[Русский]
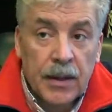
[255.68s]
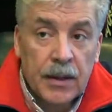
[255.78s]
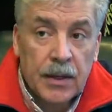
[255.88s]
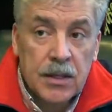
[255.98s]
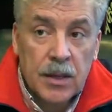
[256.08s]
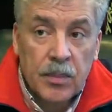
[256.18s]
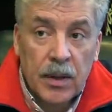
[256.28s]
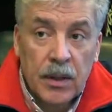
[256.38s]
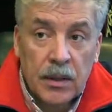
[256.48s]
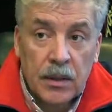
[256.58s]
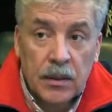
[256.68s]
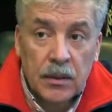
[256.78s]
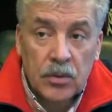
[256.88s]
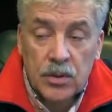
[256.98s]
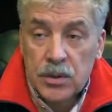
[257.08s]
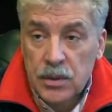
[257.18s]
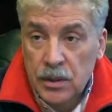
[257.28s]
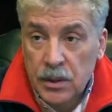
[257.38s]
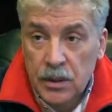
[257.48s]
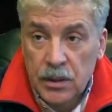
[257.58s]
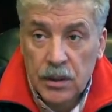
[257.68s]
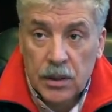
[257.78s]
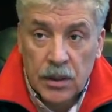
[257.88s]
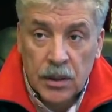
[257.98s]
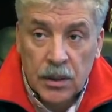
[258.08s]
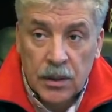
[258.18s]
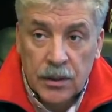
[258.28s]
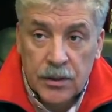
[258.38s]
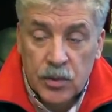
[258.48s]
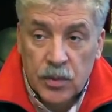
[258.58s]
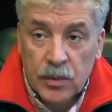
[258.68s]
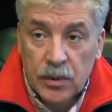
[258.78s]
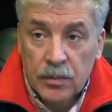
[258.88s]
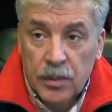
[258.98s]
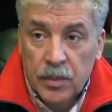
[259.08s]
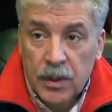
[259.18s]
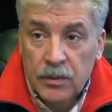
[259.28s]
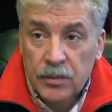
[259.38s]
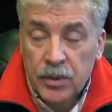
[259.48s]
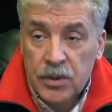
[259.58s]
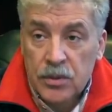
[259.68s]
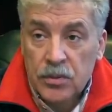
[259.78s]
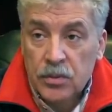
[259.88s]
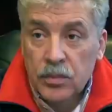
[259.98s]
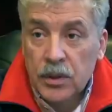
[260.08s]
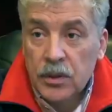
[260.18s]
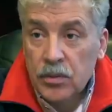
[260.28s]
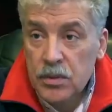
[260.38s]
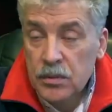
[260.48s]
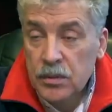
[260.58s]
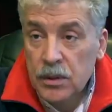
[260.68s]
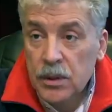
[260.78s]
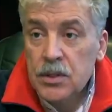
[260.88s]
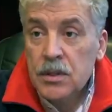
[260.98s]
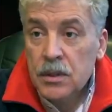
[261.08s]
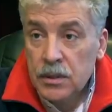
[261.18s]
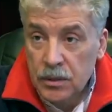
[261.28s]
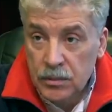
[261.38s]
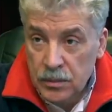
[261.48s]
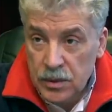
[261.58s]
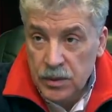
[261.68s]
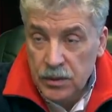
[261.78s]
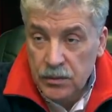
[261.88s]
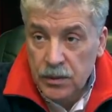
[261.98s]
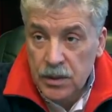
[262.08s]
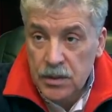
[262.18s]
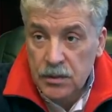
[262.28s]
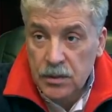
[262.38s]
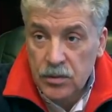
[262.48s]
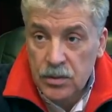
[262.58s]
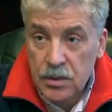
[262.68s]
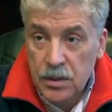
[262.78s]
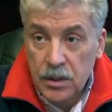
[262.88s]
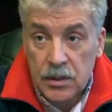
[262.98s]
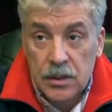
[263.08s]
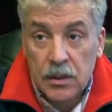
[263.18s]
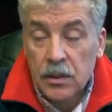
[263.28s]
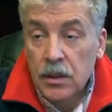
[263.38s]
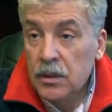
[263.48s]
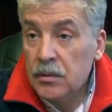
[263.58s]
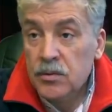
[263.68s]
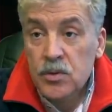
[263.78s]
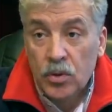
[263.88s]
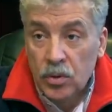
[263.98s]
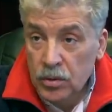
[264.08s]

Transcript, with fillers: Наши оппоненты очень сильно хотели, чтобы мы попали в процедуру банкротства и начали там, испытывать финансовые трудности. Они сделали для этого все.